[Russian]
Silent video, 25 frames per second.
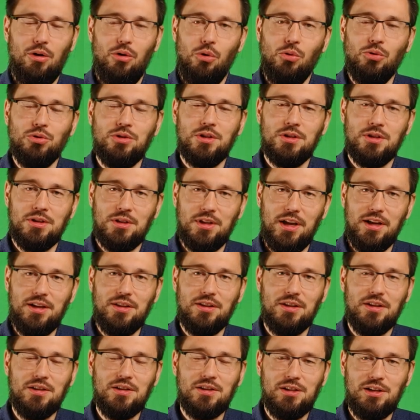Он
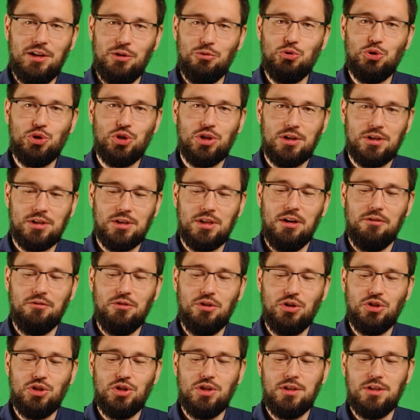состоит из следующих
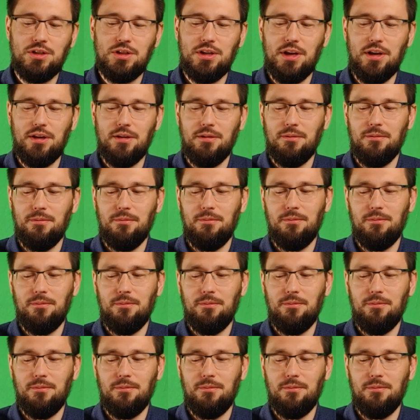основных частей.